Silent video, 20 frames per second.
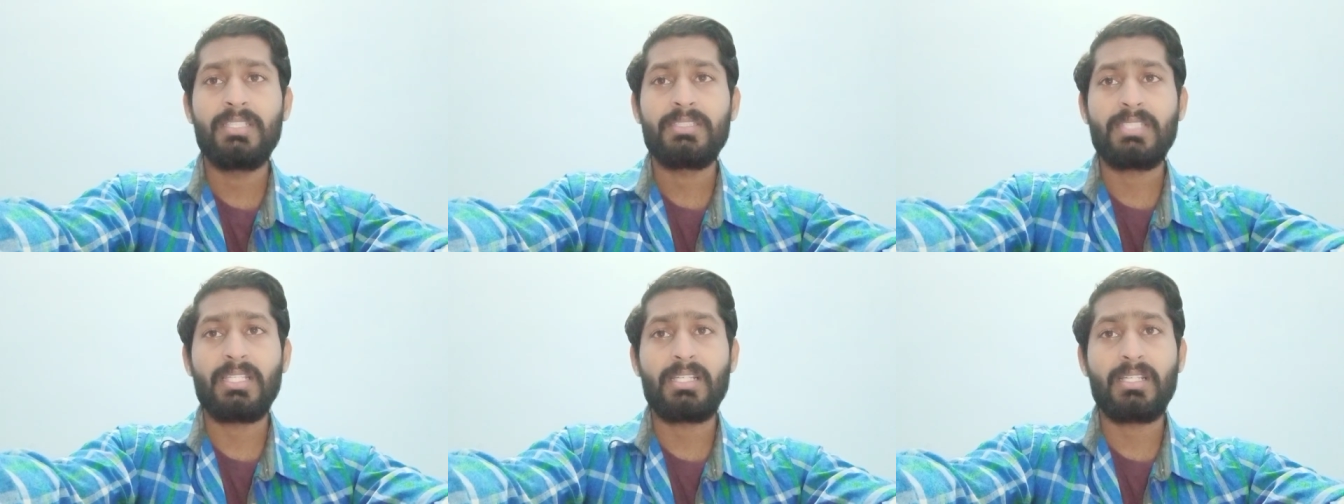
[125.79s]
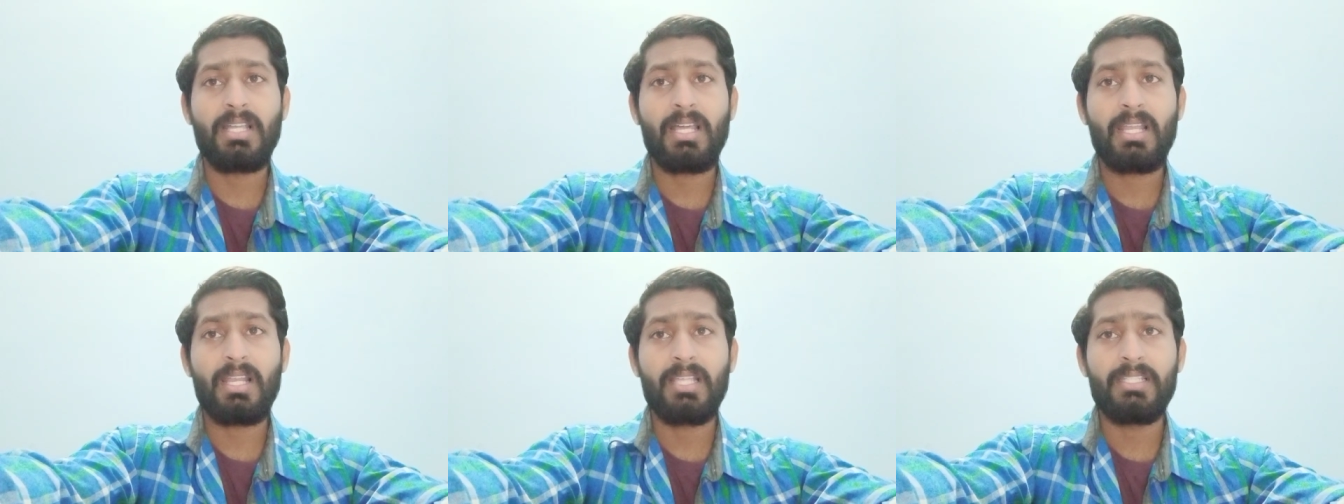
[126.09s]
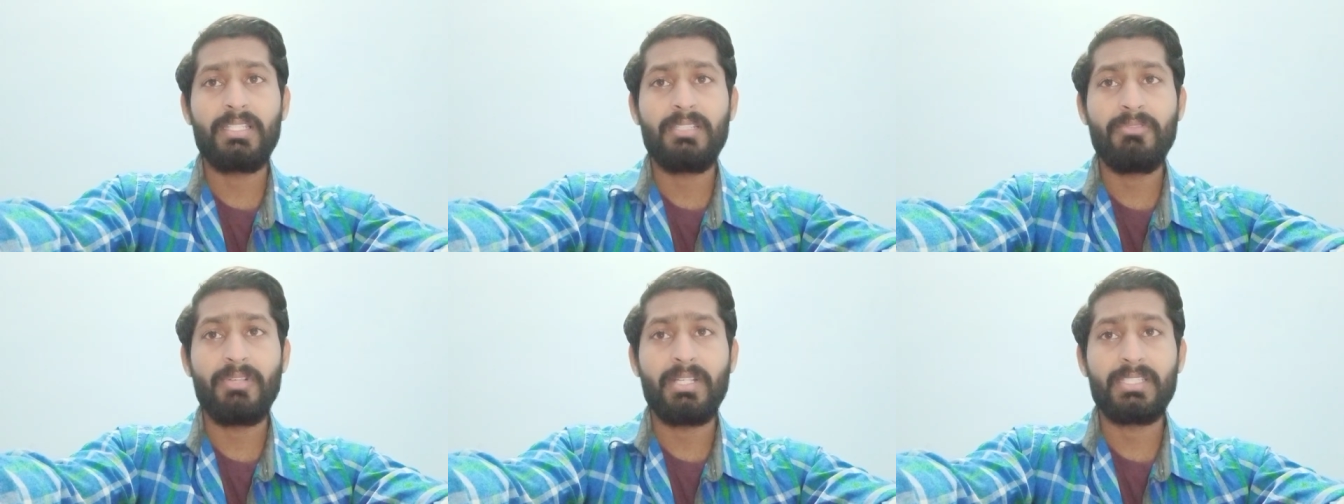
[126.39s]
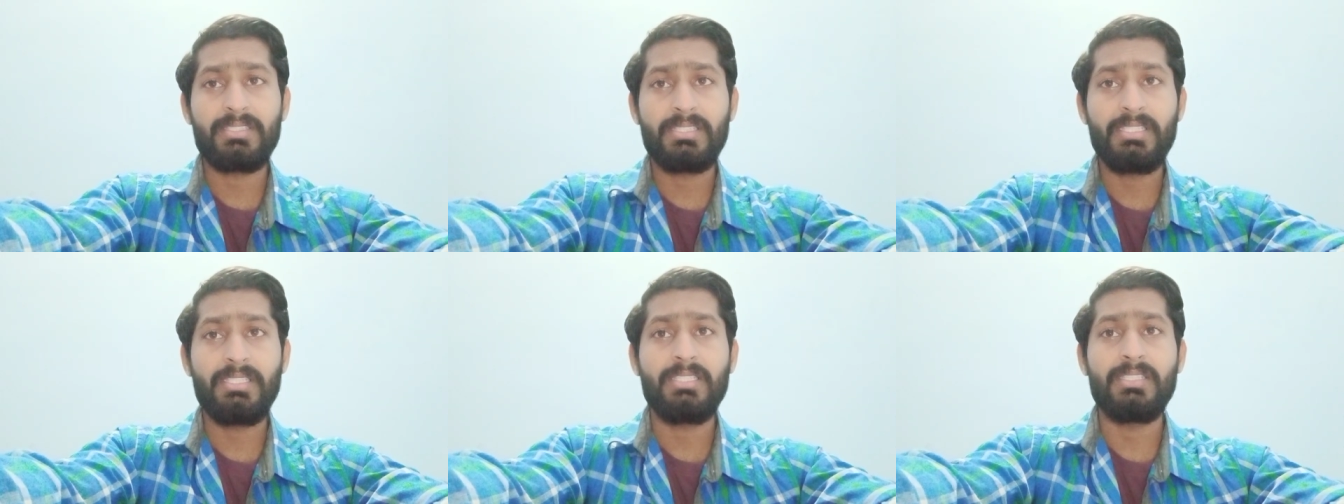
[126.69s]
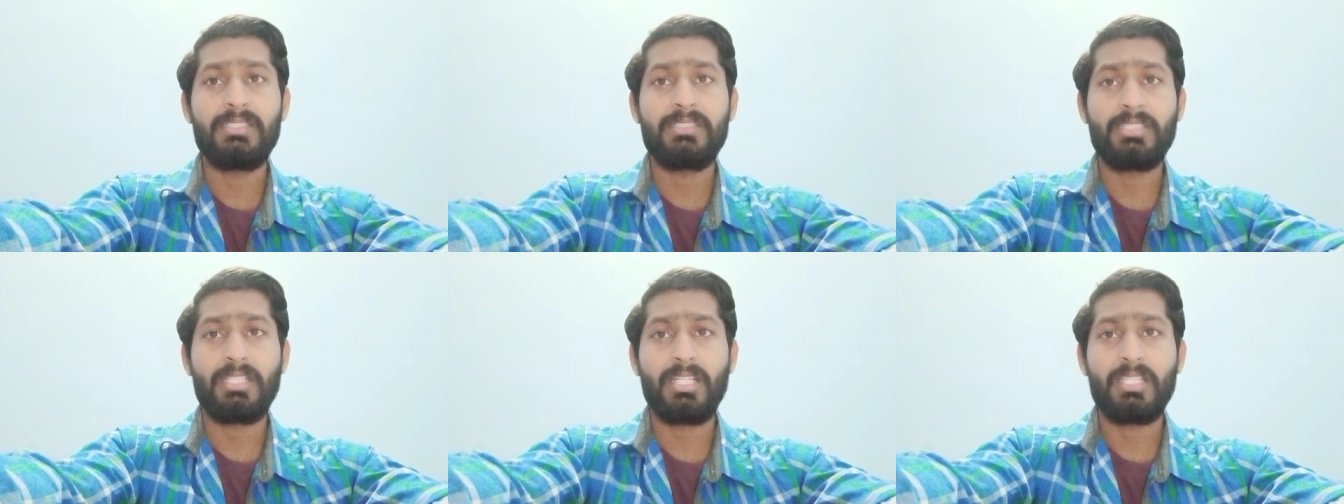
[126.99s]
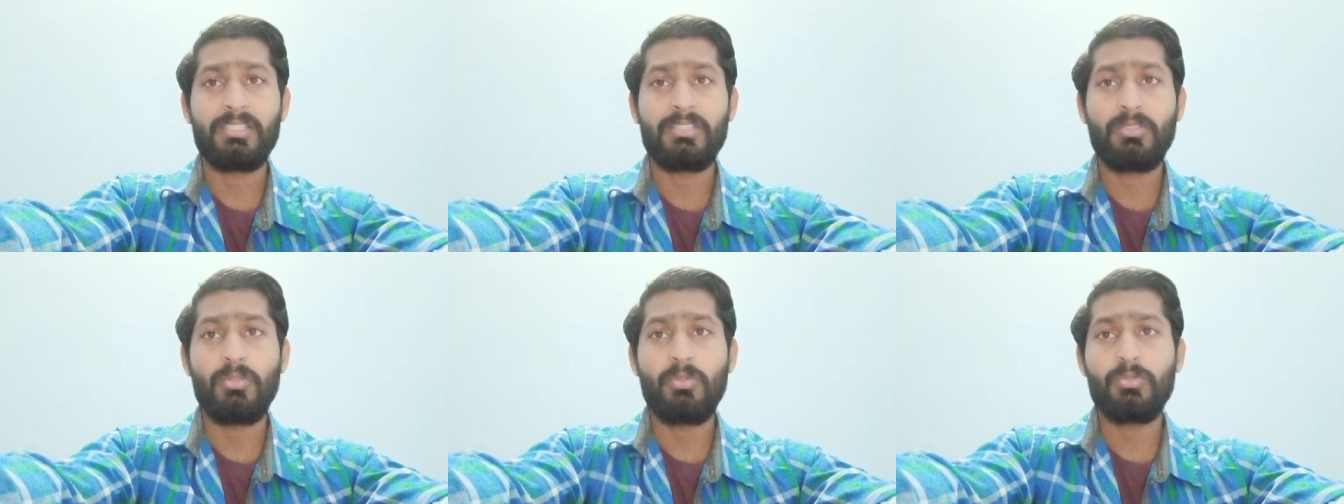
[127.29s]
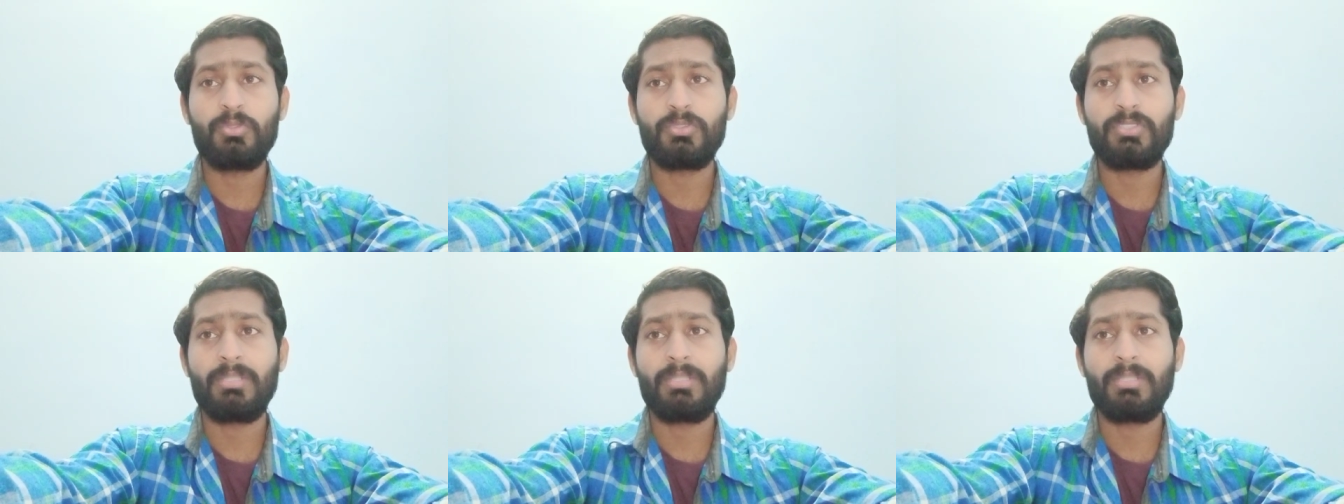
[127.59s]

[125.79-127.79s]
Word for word: सरकार आदिवासी छात्रों को